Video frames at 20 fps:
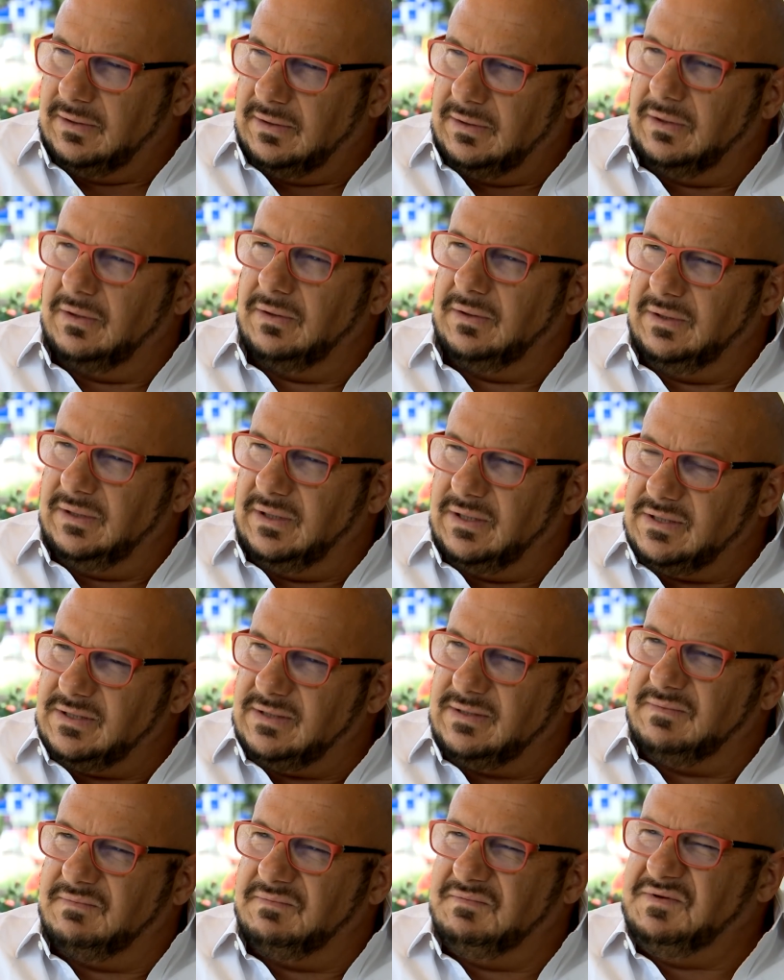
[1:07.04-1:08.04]
No i jest
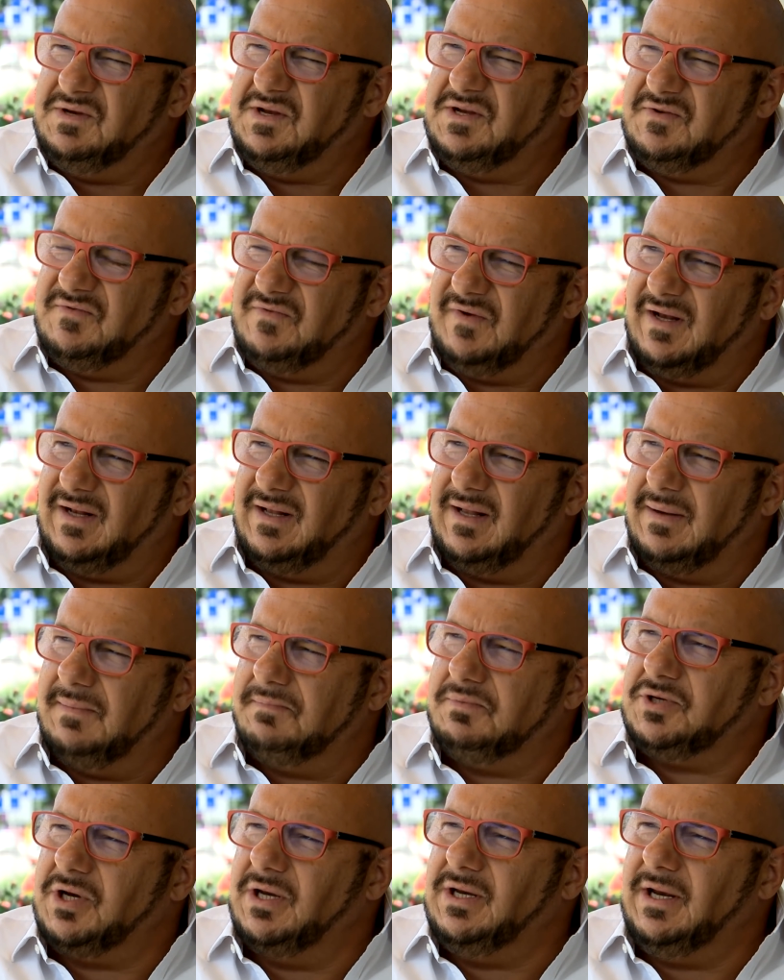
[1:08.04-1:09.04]
niezwykle
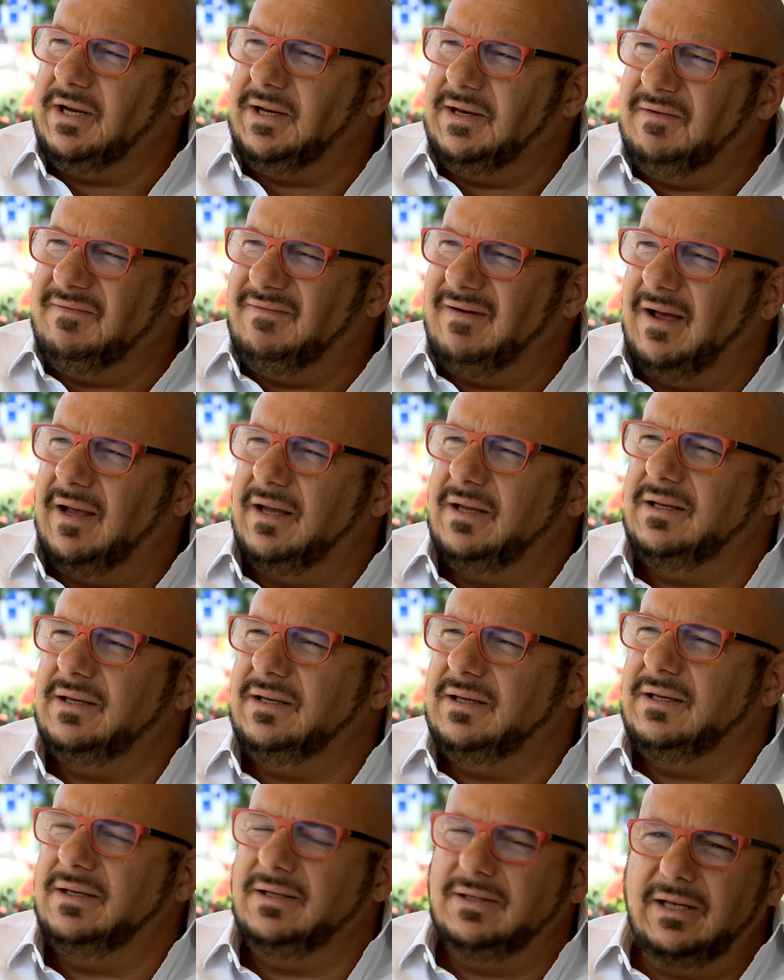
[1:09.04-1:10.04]
przenikliwa i
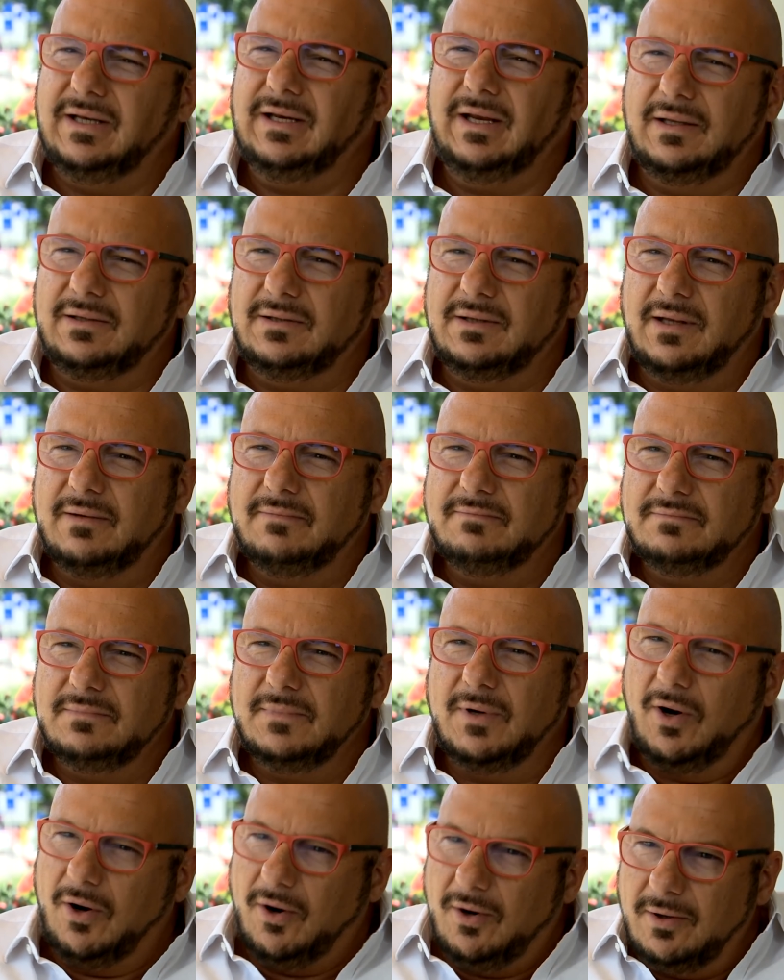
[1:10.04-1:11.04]
inteligentna.
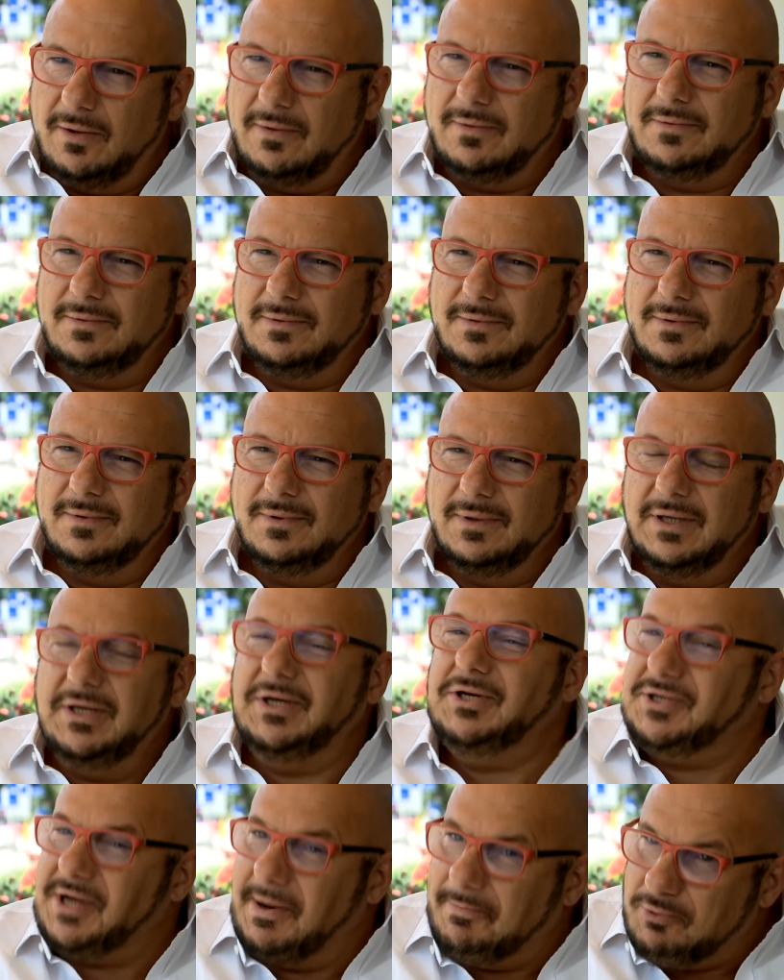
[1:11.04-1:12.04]
O,
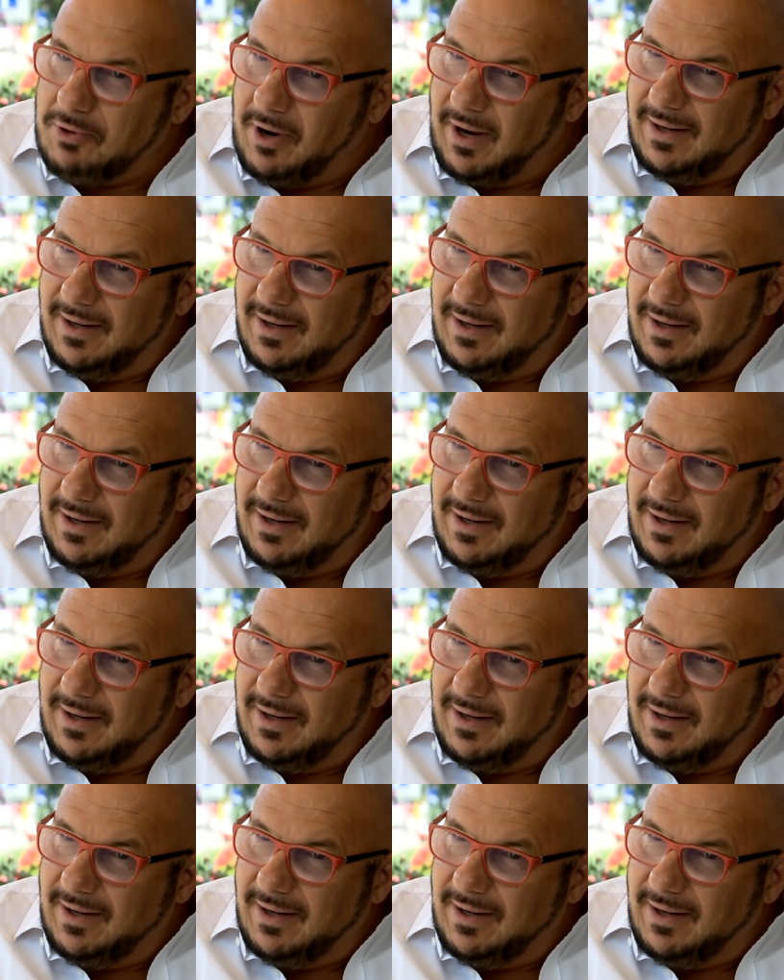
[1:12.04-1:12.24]
i ciepła.